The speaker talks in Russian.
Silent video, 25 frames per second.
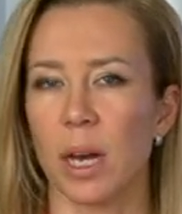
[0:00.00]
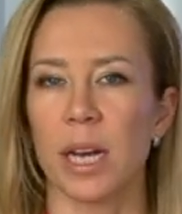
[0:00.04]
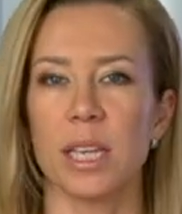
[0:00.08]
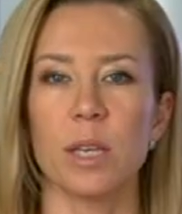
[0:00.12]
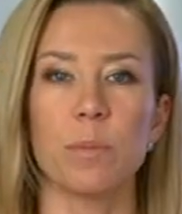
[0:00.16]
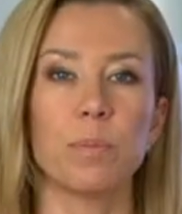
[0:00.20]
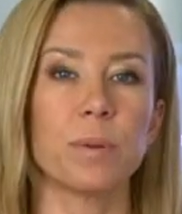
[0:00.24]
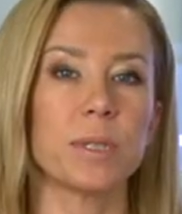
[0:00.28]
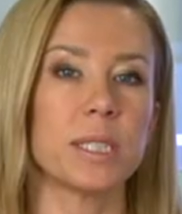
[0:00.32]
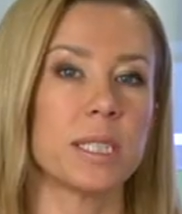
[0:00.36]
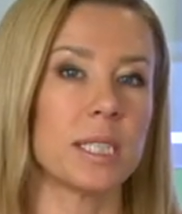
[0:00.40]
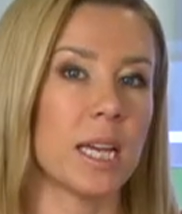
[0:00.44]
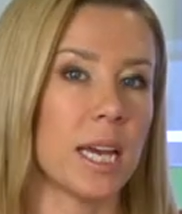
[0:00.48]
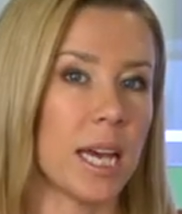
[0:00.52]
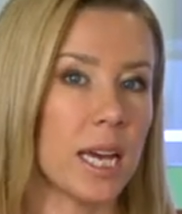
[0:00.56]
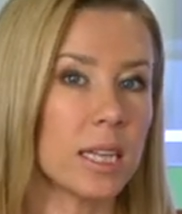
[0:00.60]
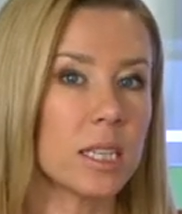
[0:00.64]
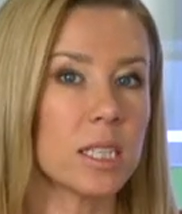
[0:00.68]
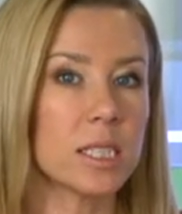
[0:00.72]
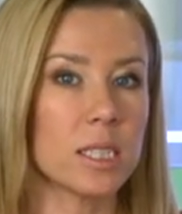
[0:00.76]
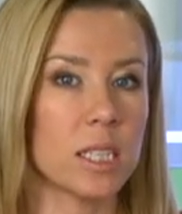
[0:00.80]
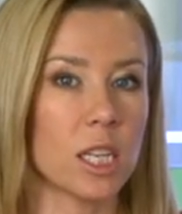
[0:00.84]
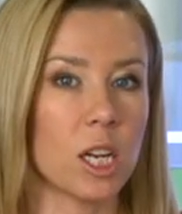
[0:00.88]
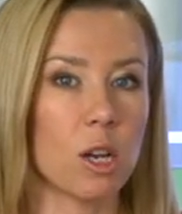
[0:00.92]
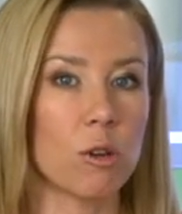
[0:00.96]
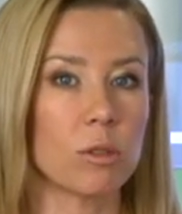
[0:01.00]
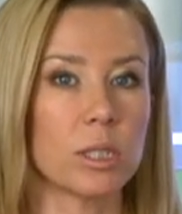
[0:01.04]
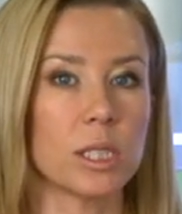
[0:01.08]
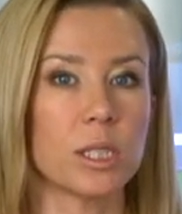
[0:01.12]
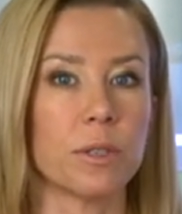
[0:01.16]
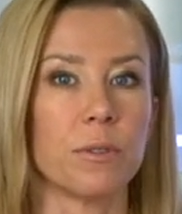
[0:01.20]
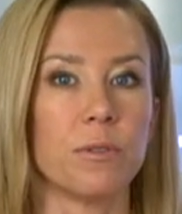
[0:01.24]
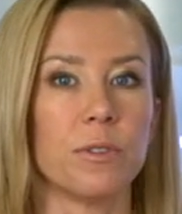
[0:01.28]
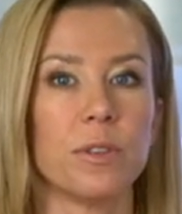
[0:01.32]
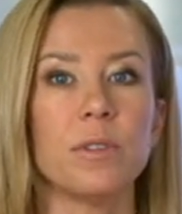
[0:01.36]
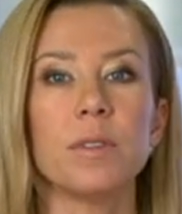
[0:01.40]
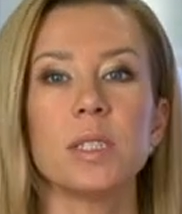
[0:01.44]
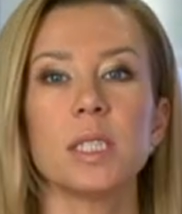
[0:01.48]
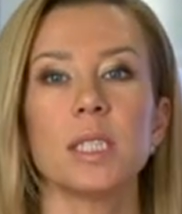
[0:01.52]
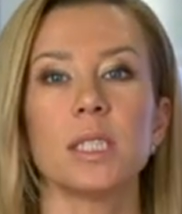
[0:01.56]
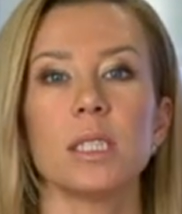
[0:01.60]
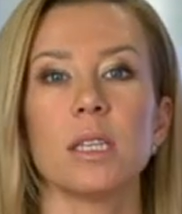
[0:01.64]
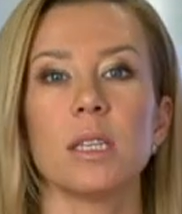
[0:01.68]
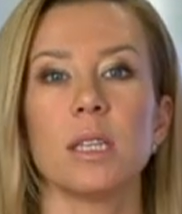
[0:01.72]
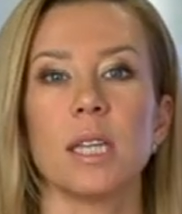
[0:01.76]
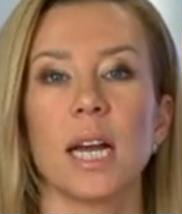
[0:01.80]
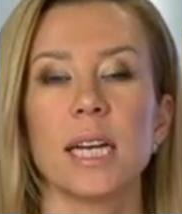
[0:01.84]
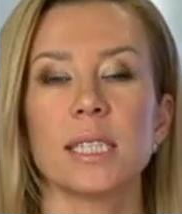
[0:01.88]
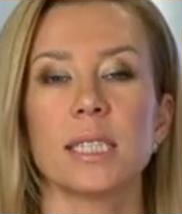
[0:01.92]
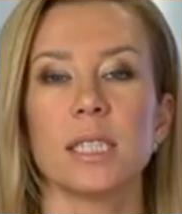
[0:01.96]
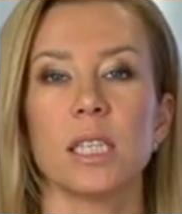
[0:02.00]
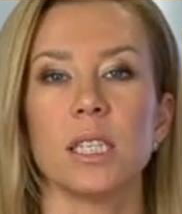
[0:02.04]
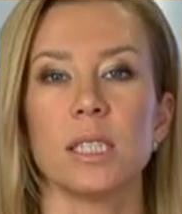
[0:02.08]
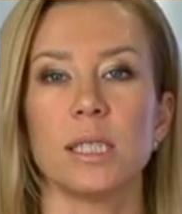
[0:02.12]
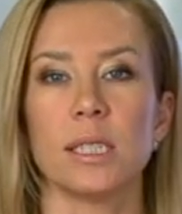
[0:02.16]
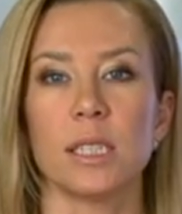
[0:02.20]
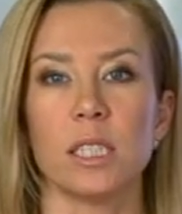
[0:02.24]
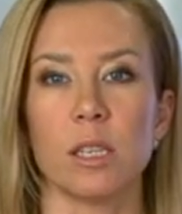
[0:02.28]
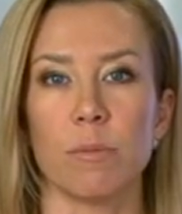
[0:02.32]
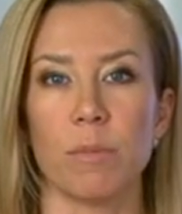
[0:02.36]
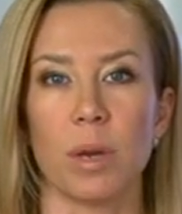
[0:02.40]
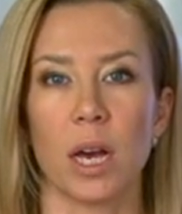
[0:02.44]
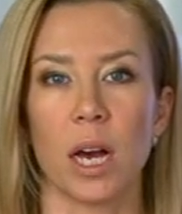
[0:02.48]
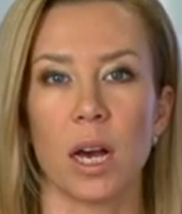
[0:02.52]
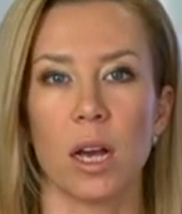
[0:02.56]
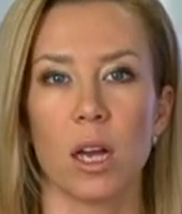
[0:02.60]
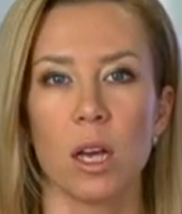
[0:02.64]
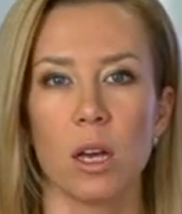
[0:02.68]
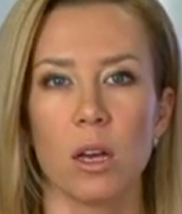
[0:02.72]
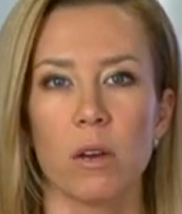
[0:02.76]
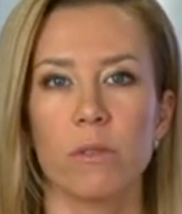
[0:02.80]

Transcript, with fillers: Они постоянно стараются вывести нас из себя.